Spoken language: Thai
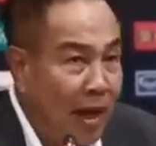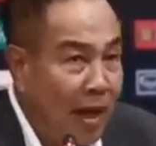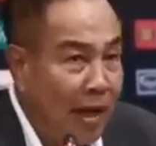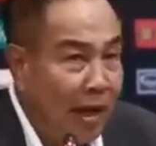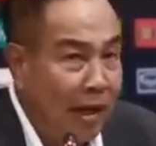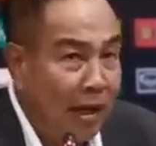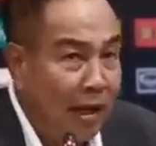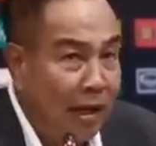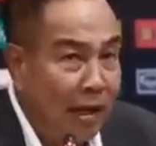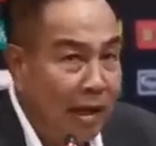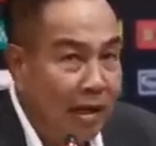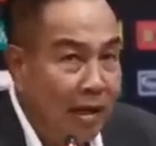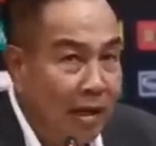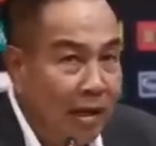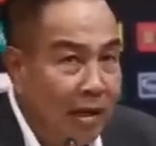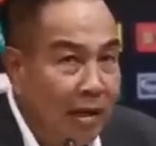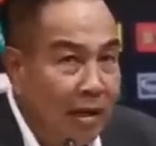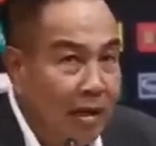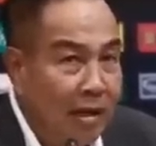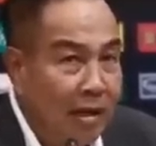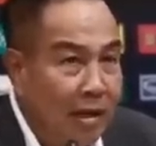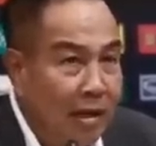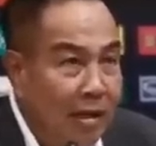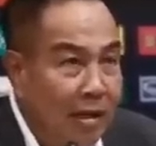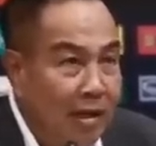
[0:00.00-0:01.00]
ในแง่กา
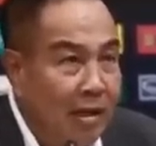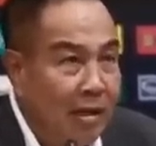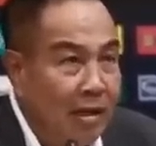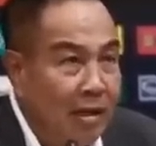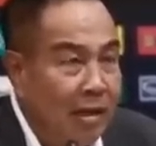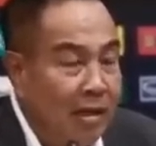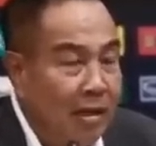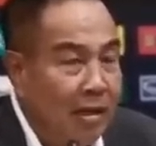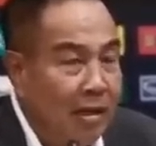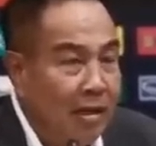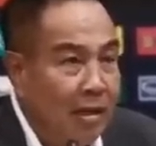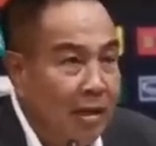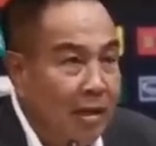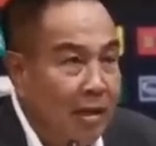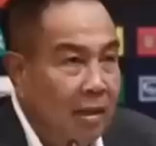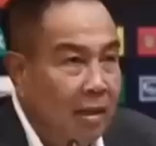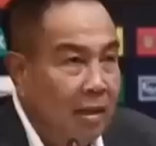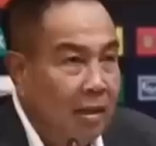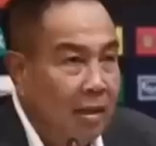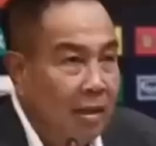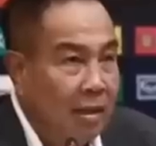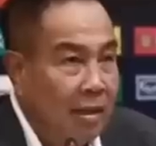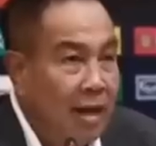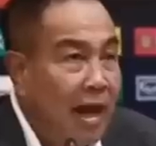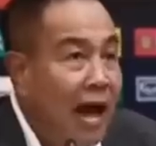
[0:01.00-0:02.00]
รเมืองเนี่ย
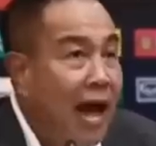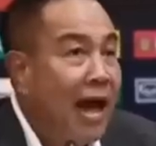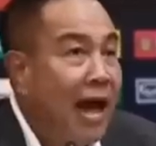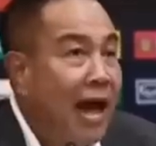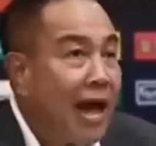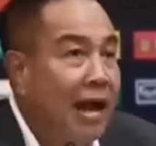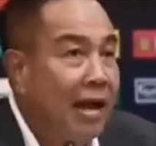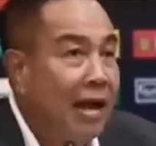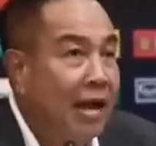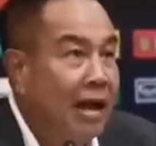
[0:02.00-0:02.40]
มัน